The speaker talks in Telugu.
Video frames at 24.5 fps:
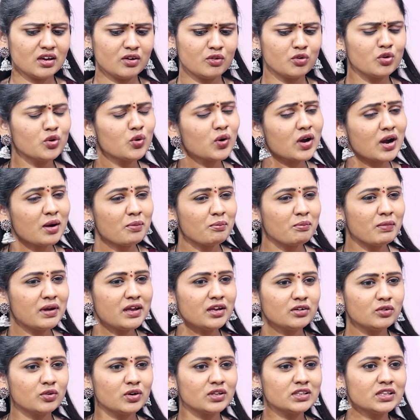ఎవరో ఒక
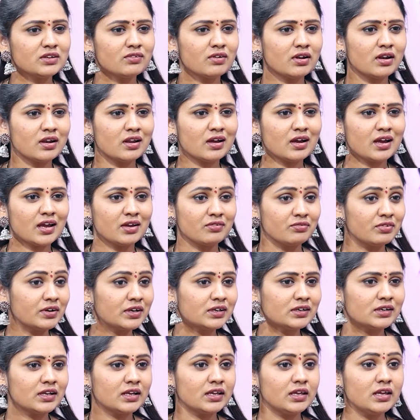అమ్మాయికి కూడా దీనివల్ల
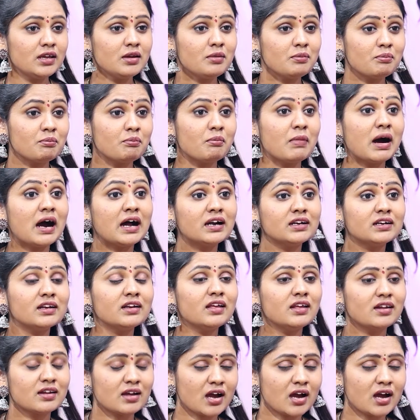ఎఫెక్ట్ అయ్యి మాటనే